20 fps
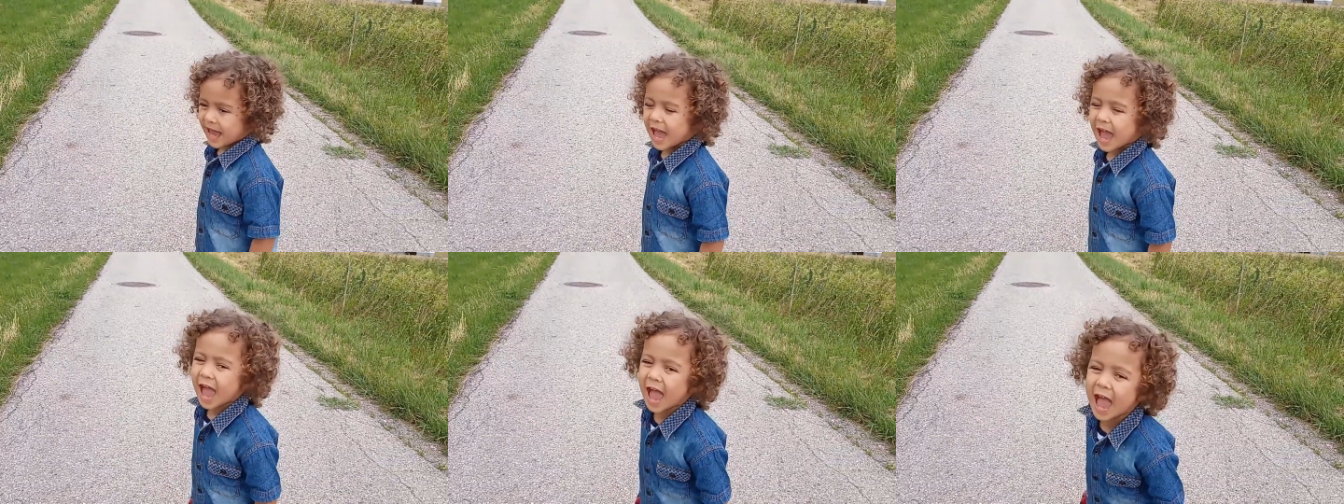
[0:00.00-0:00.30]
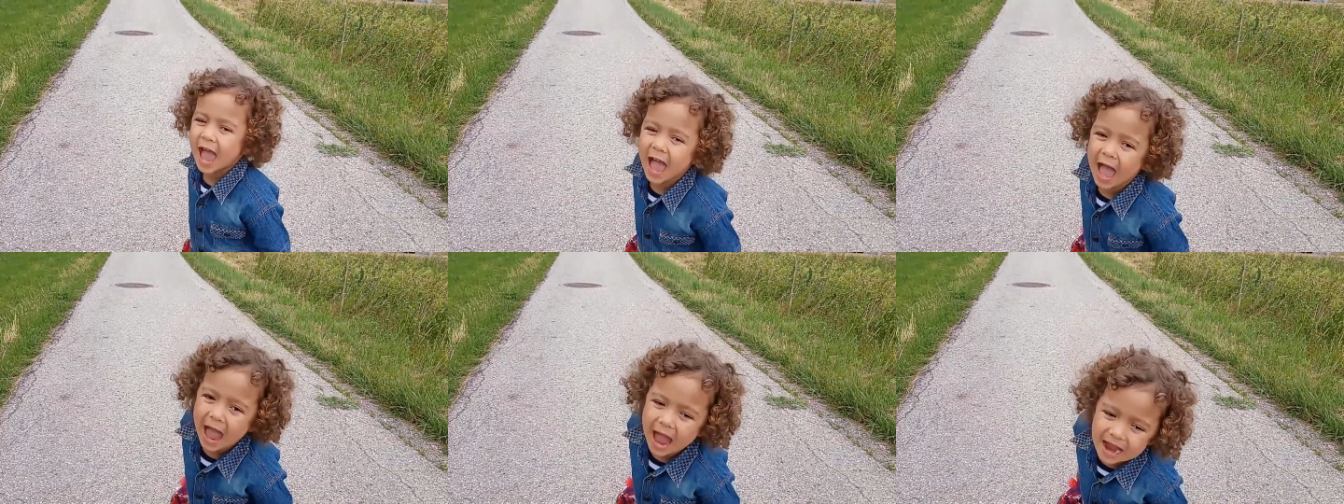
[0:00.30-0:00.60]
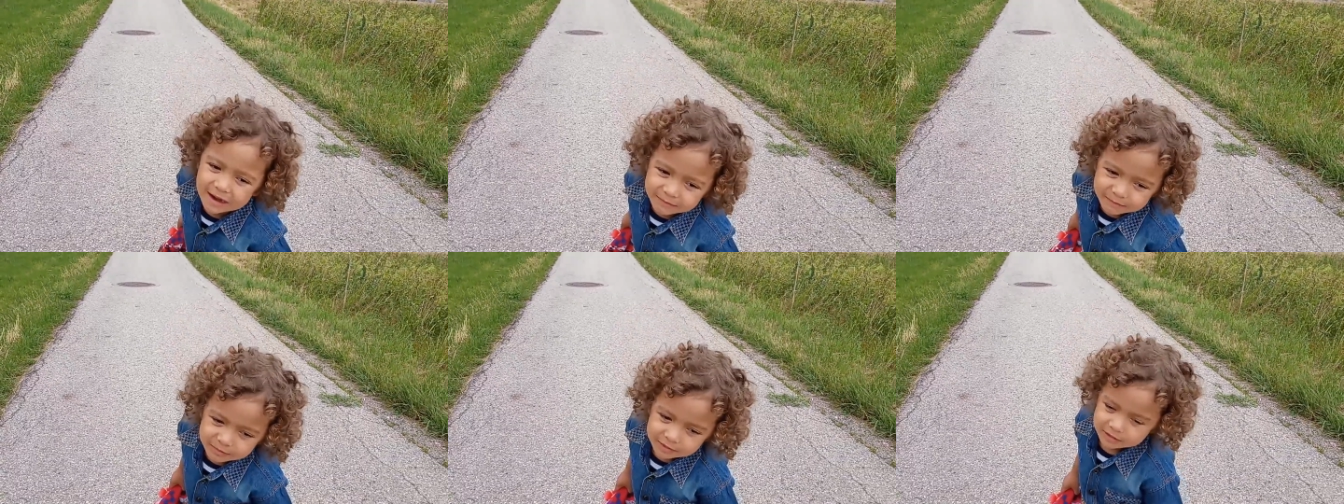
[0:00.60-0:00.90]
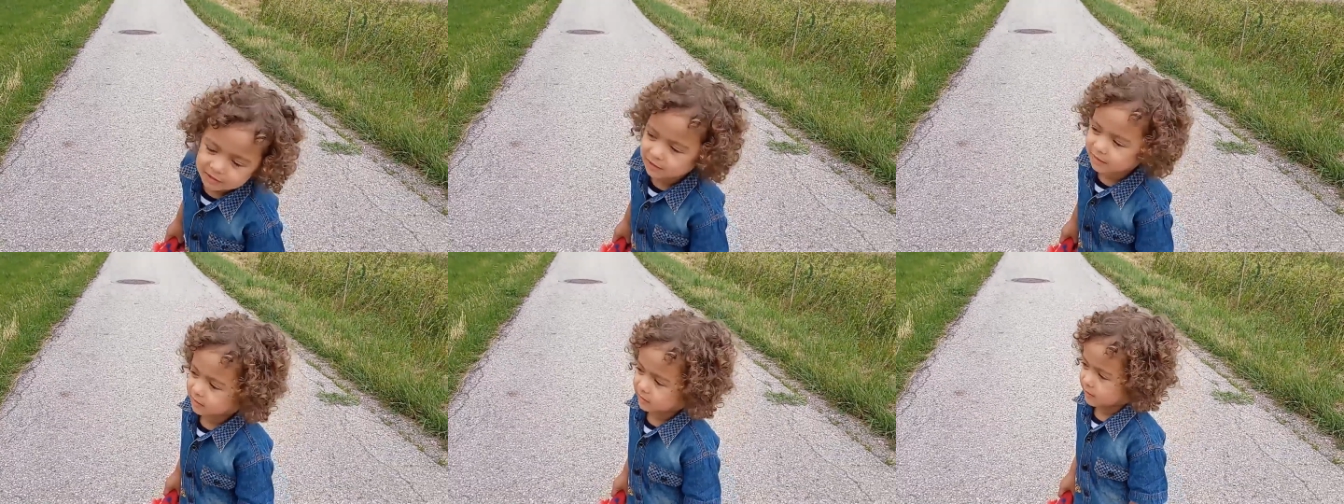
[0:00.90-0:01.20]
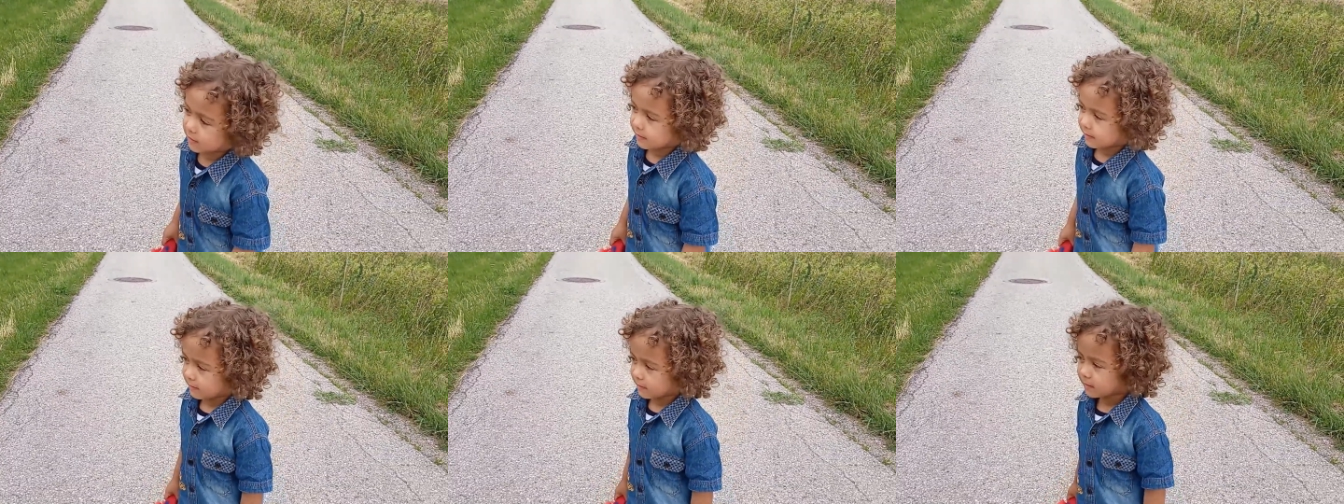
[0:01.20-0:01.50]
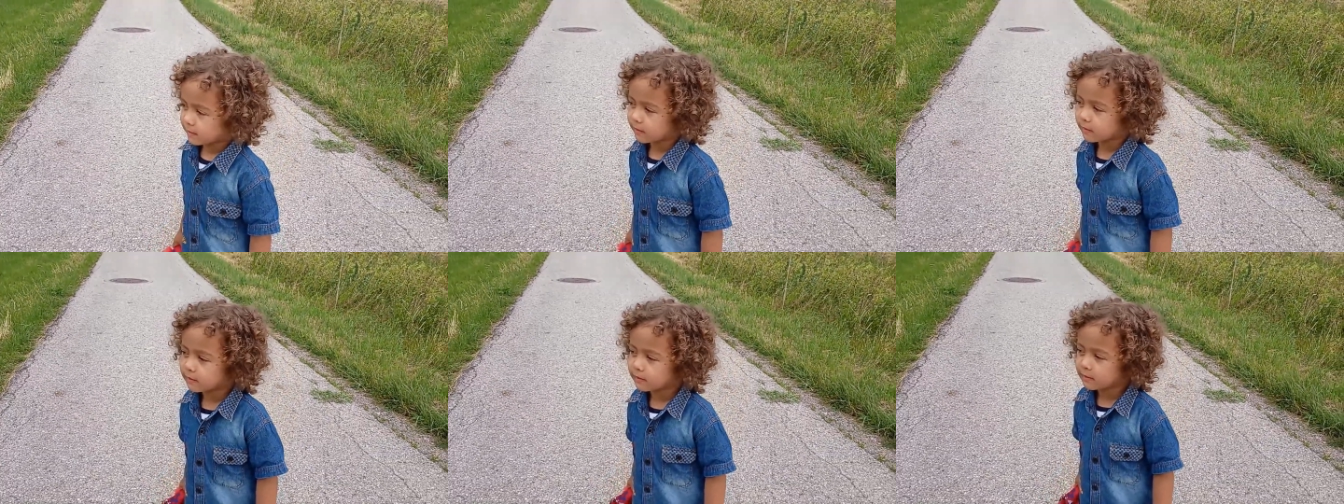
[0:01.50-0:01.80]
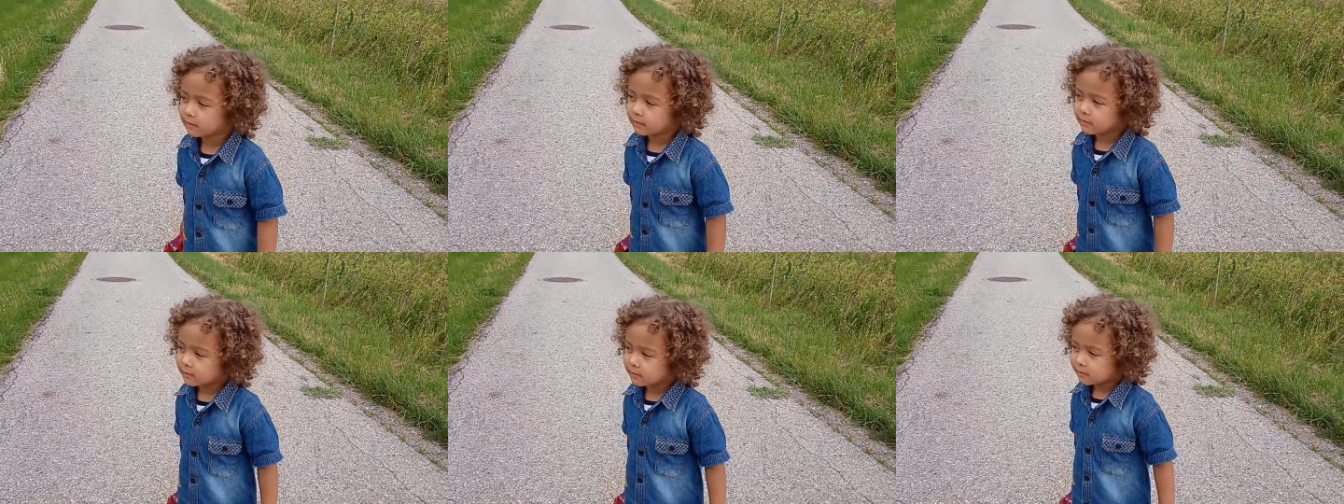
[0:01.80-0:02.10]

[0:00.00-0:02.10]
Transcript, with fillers: Kita start Yo.